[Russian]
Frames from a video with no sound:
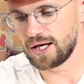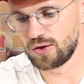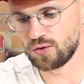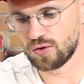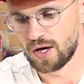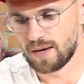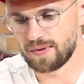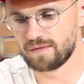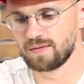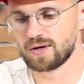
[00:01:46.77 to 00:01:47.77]
ее
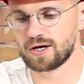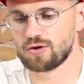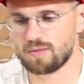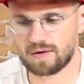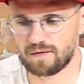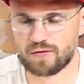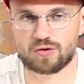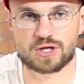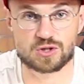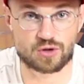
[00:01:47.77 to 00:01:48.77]
при выборе громкого
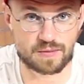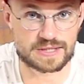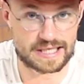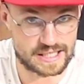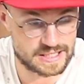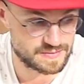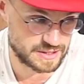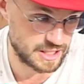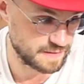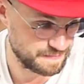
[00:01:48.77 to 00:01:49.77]
фронта стоит обязательно
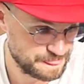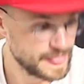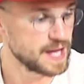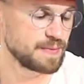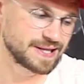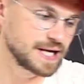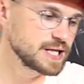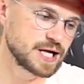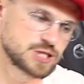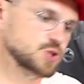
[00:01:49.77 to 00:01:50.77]
рассмотреть. Погнали
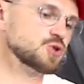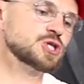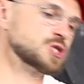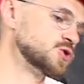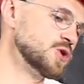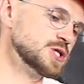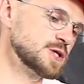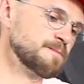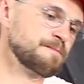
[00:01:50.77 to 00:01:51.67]
дальше, что сейчас еще есть?